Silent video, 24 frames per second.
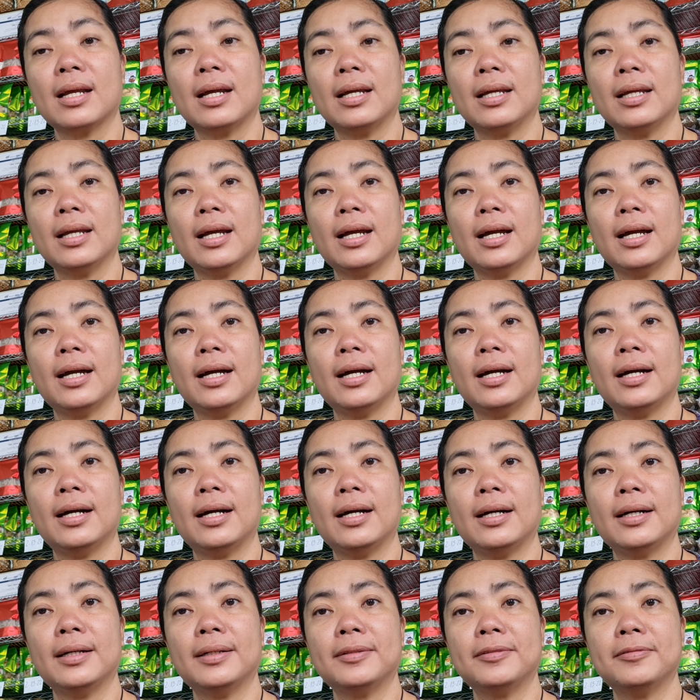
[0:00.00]
Kaya,
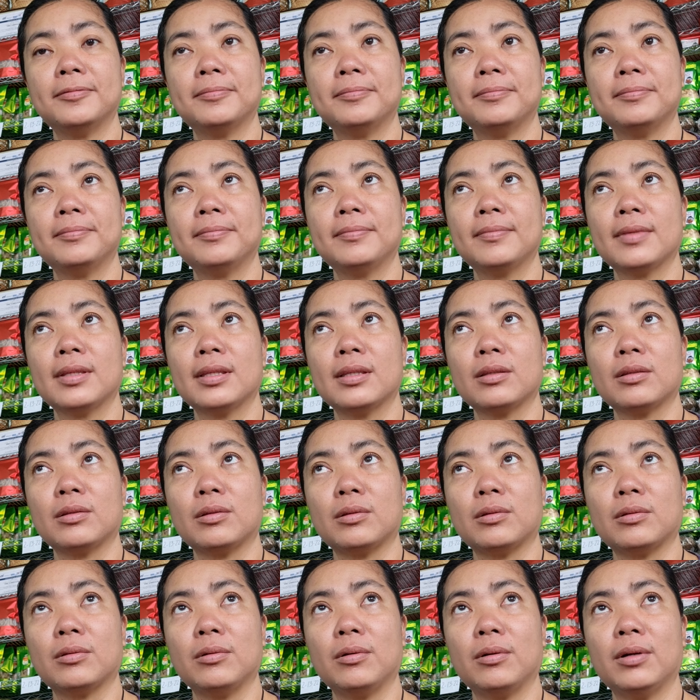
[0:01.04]

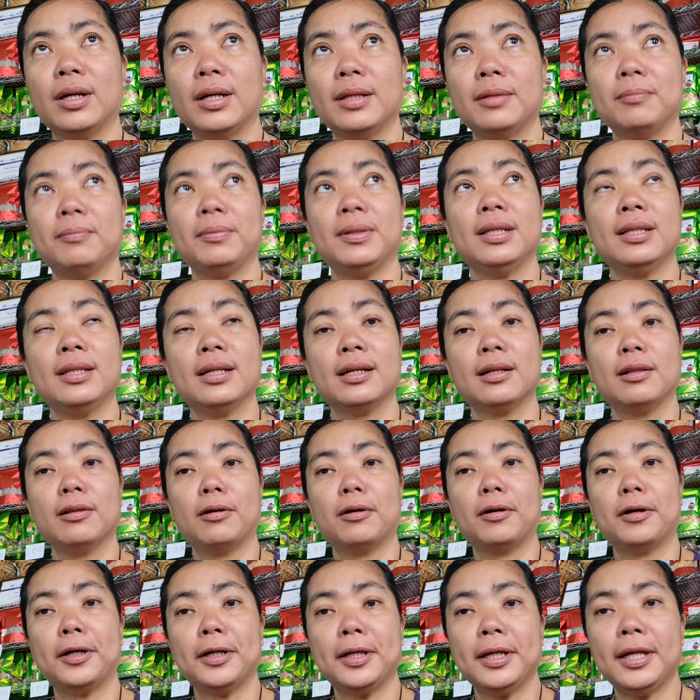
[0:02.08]
to God be the
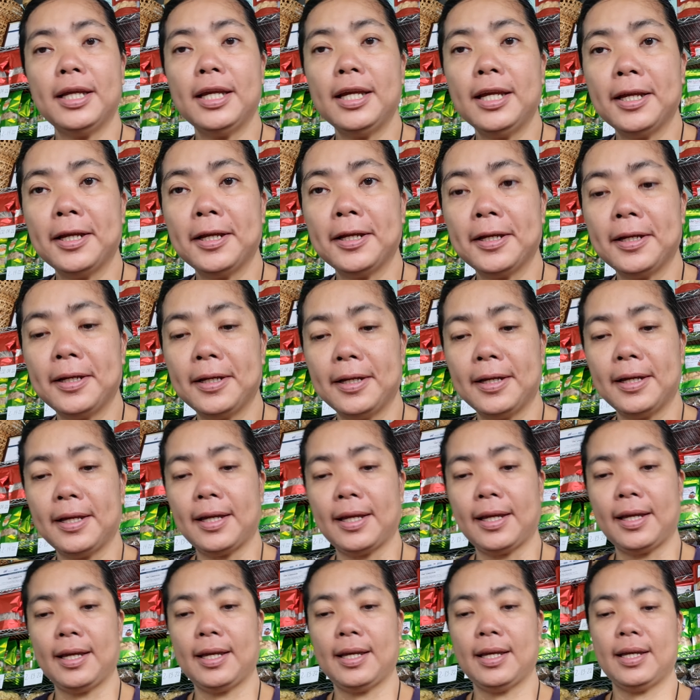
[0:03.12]
glory
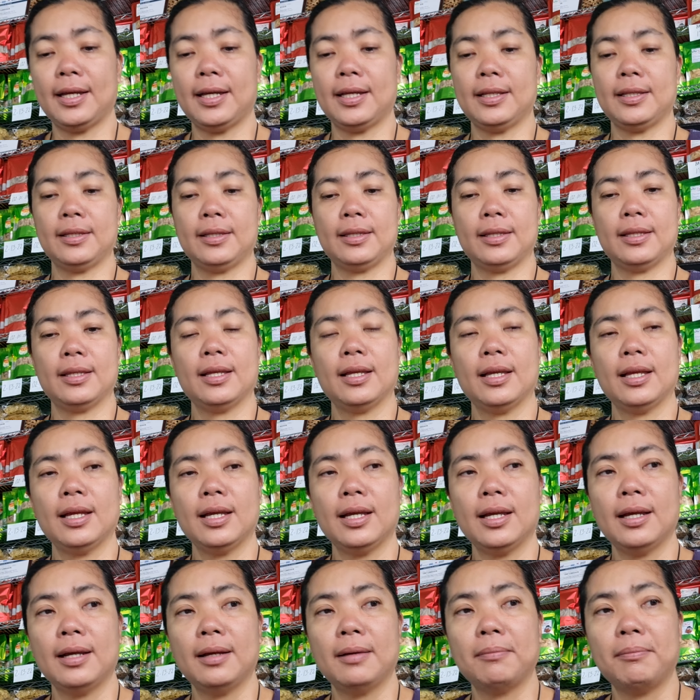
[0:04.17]
and
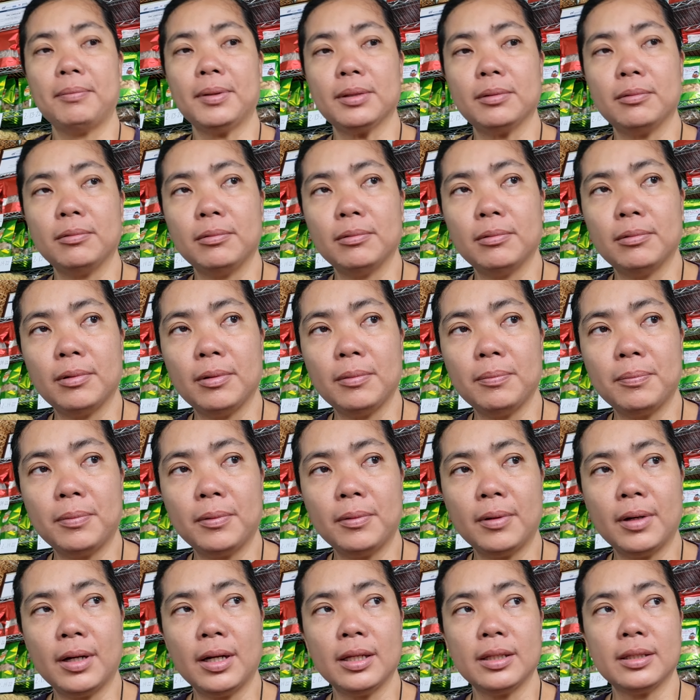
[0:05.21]
patuloy
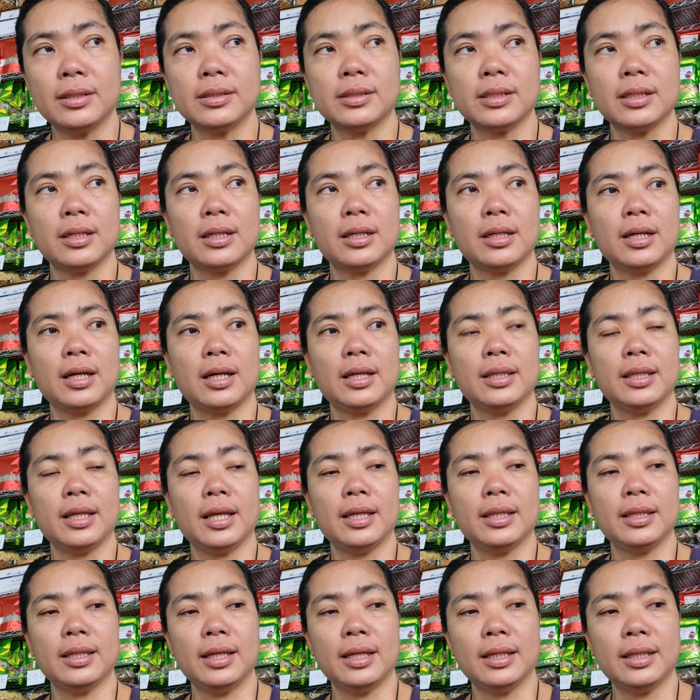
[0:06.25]
po at uh,
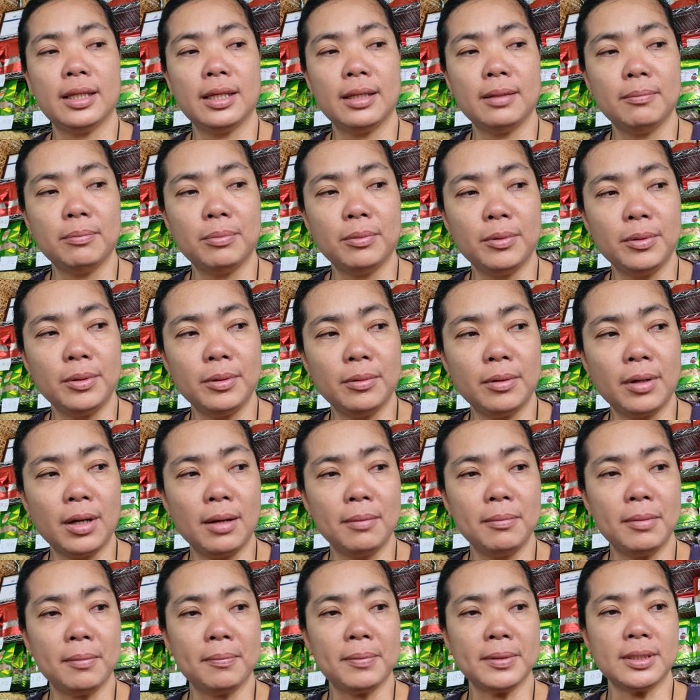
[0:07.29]
unending din po yung
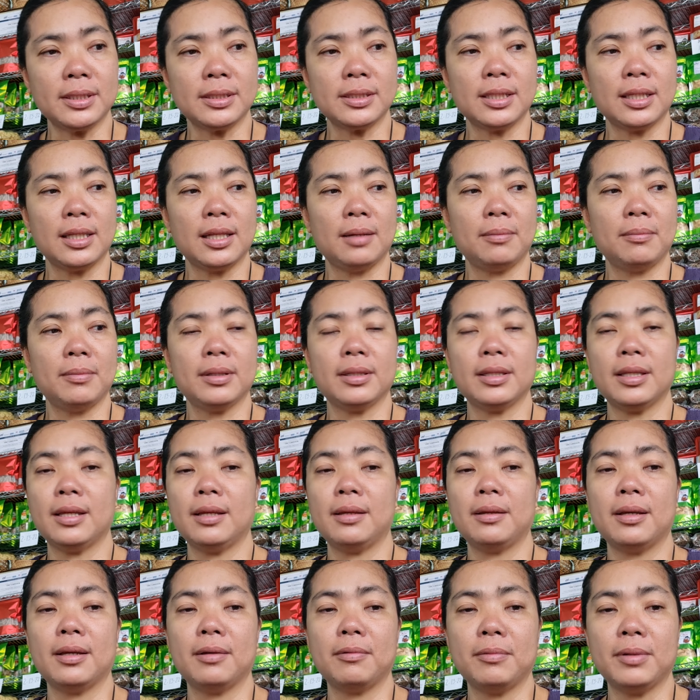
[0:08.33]
aming pasasalamat.
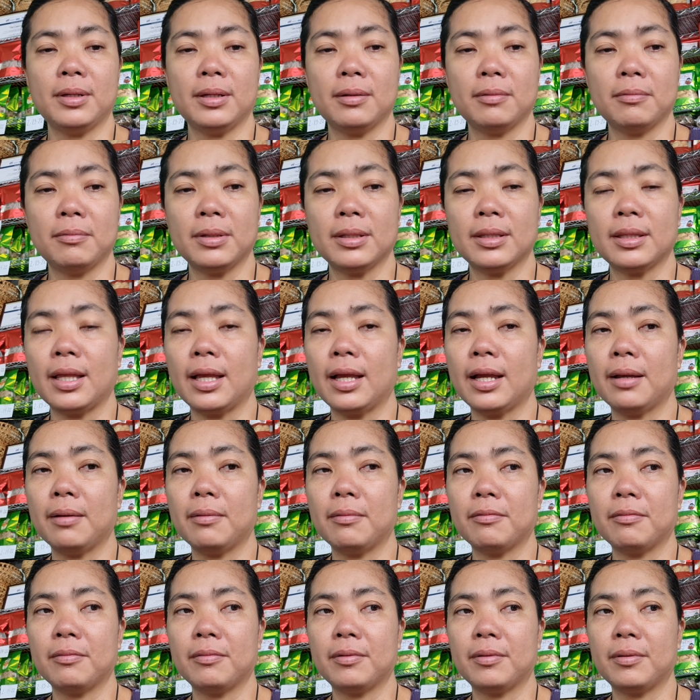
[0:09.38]
We, we
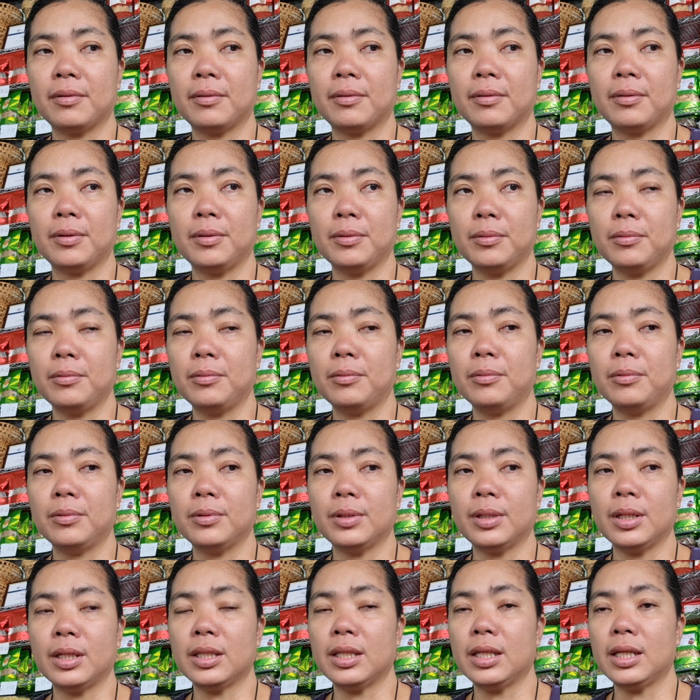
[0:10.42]
thank you
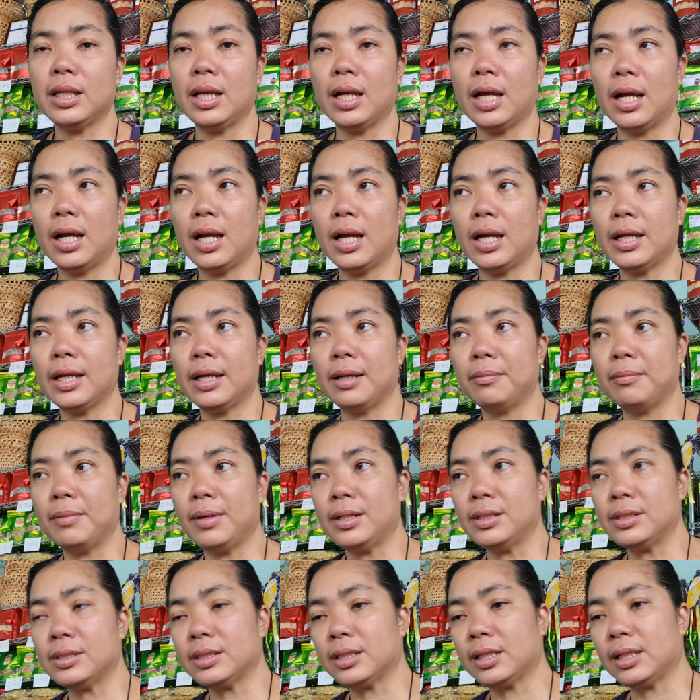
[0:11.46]
DTI
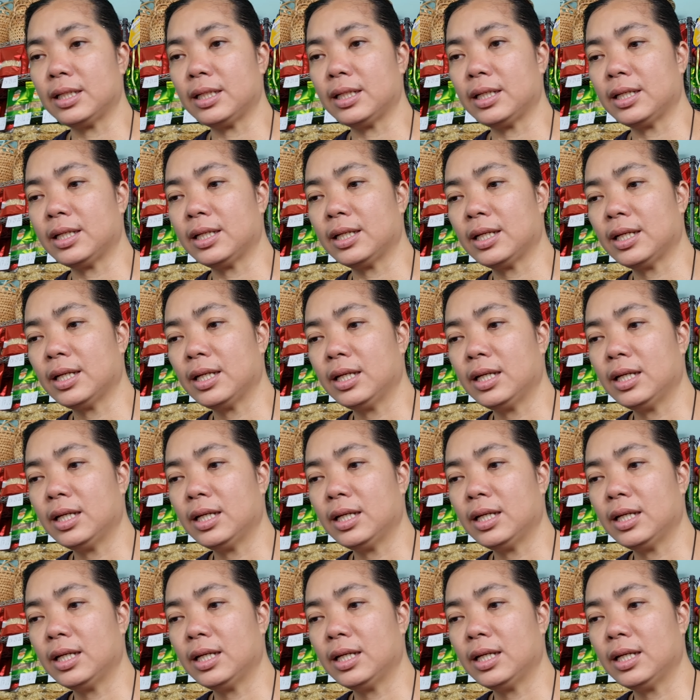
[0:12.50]
immensely